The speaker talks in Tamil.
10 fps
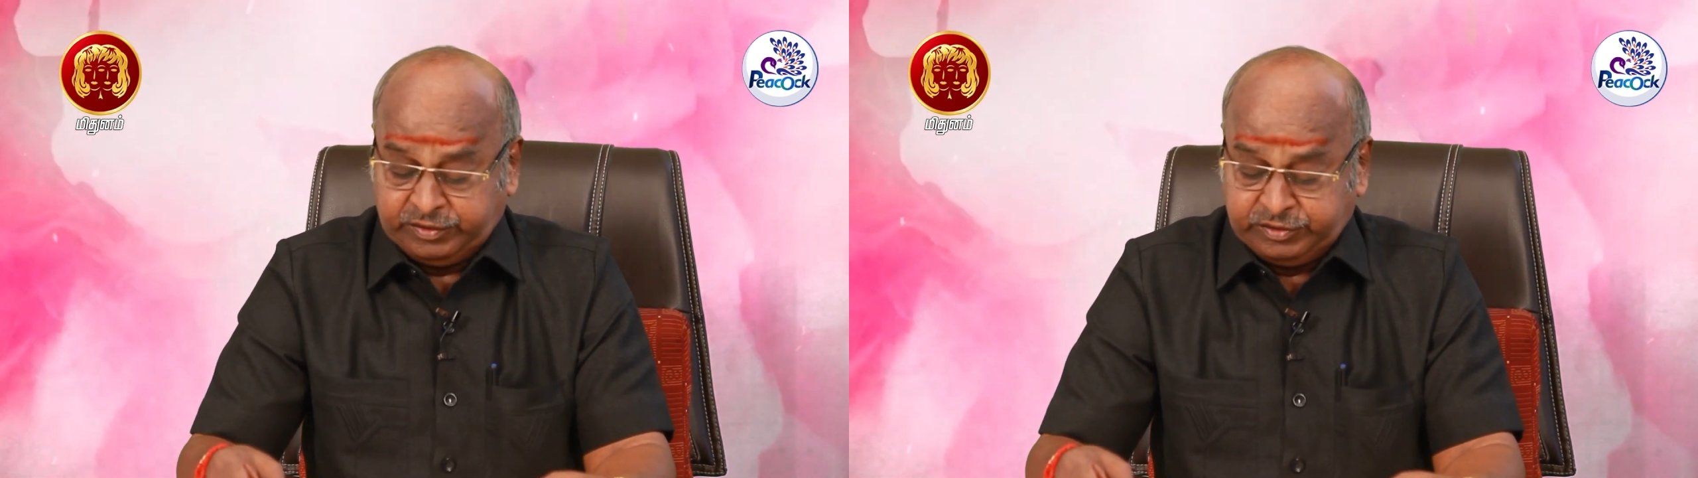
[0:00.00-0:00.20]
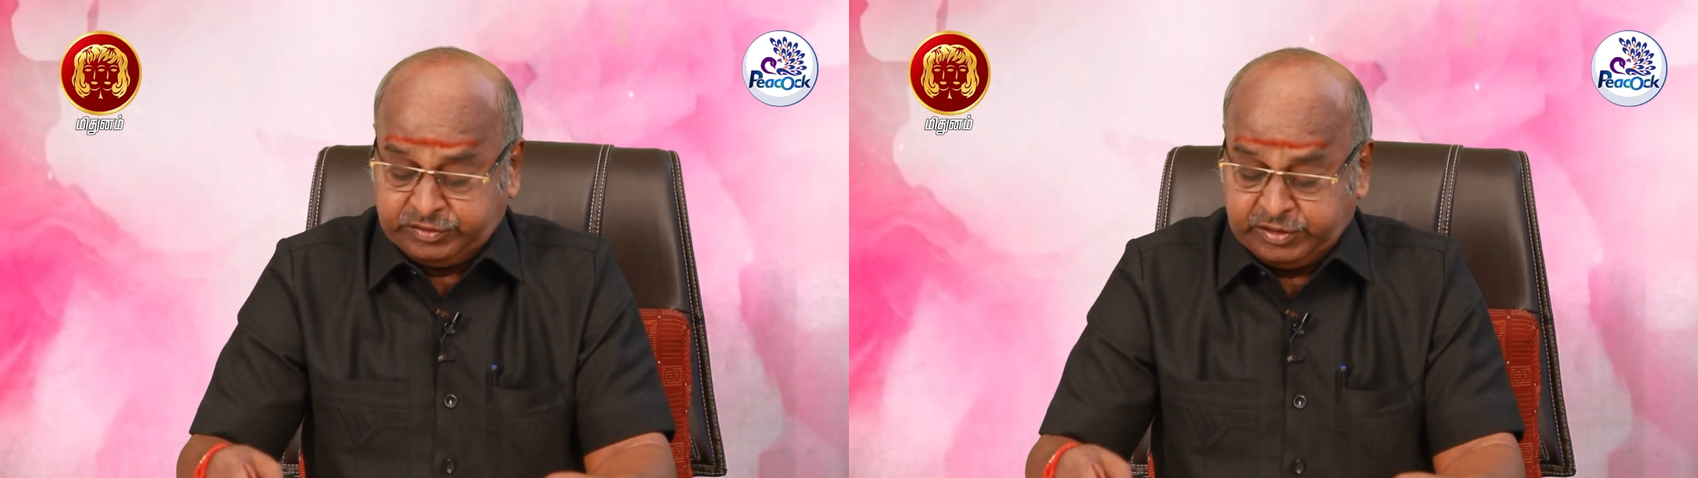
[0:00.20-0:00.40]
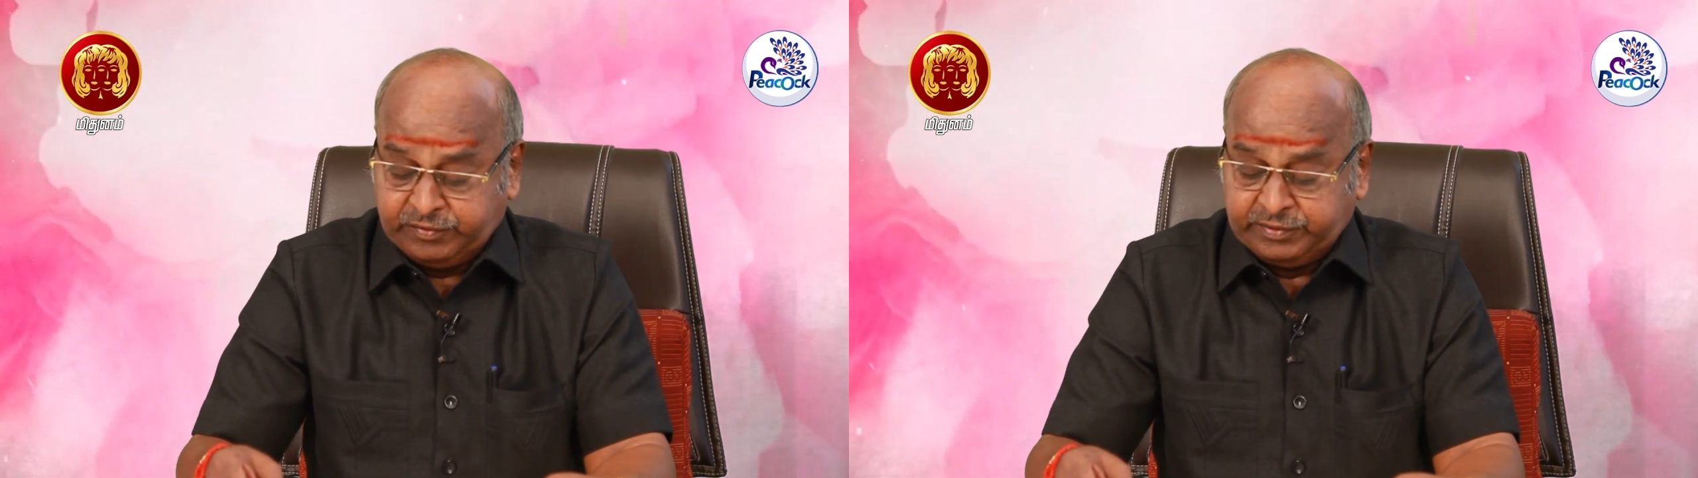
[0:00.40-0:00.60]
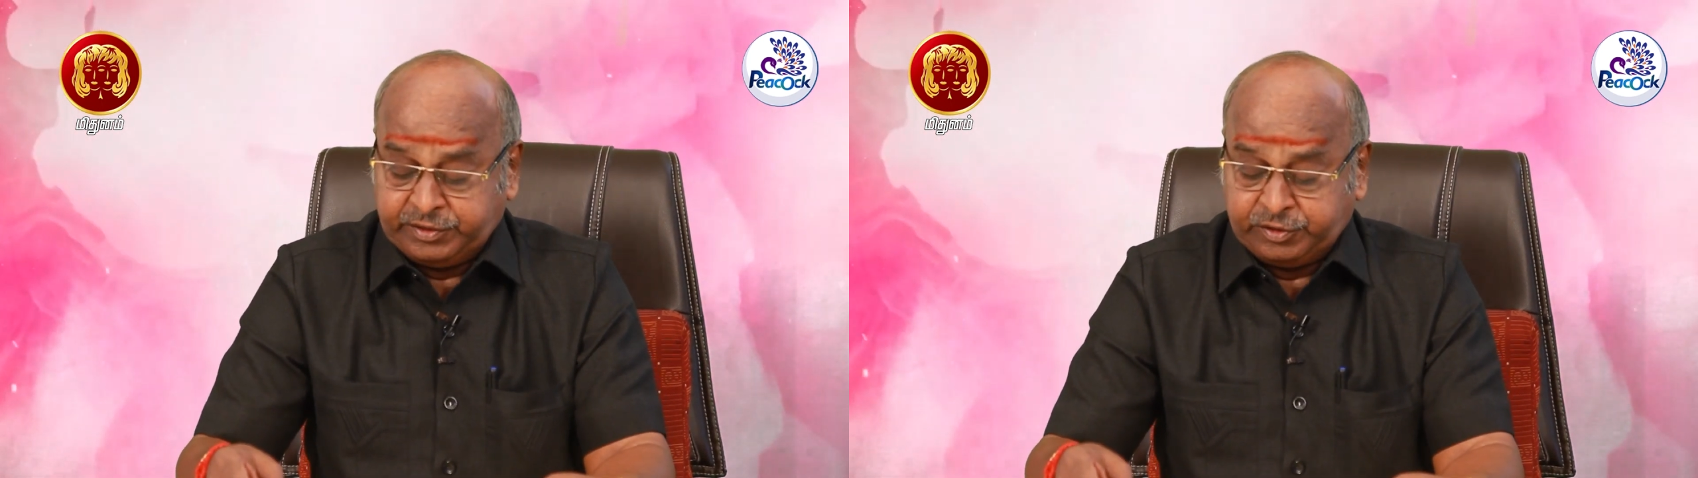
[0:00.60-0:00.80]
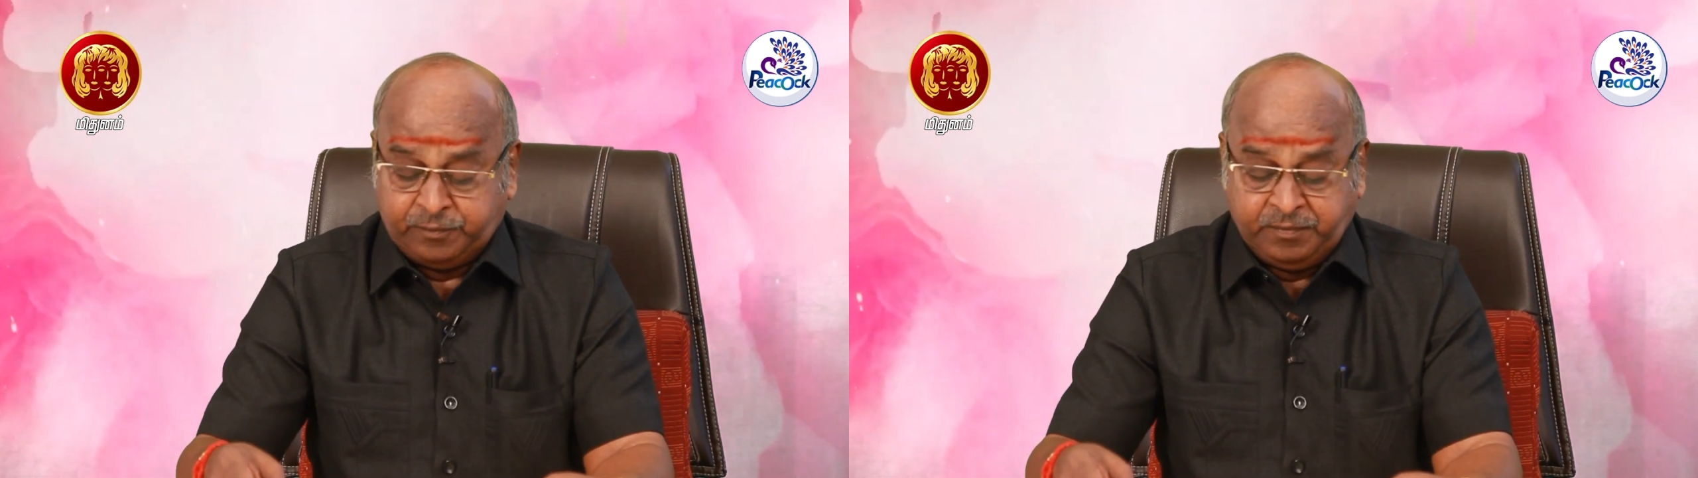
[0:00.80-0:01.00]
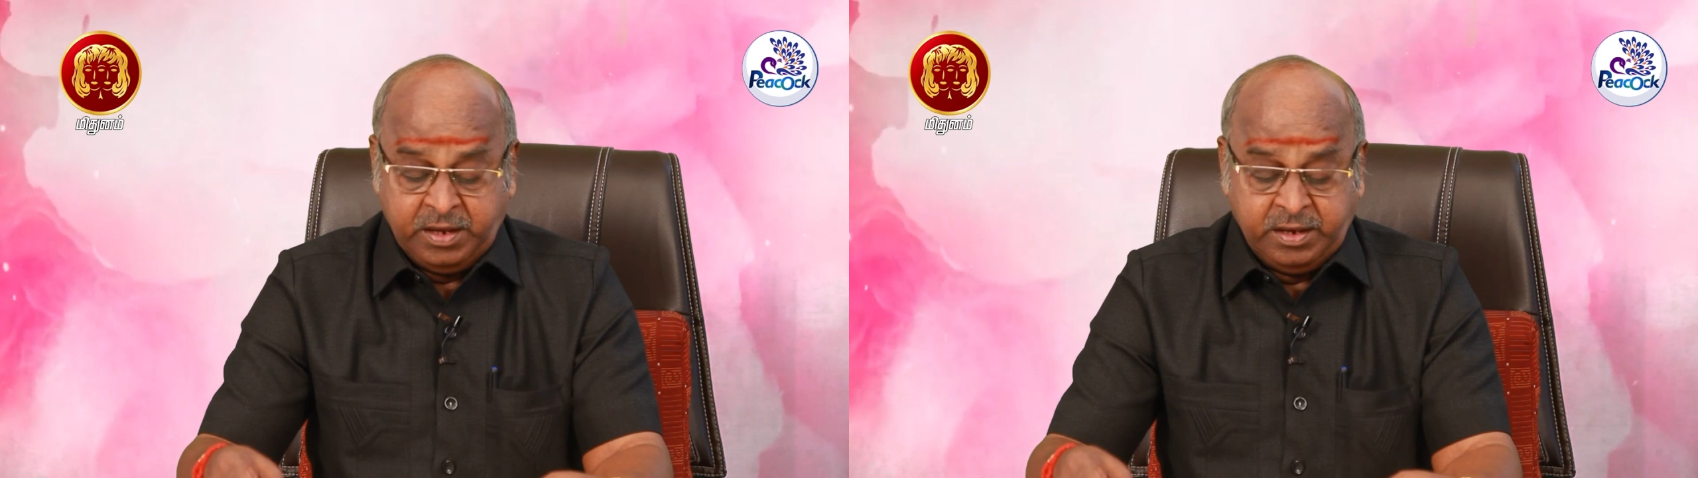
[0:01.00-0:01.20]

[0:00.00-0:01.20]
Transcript: வந்து சேருவதற்கும்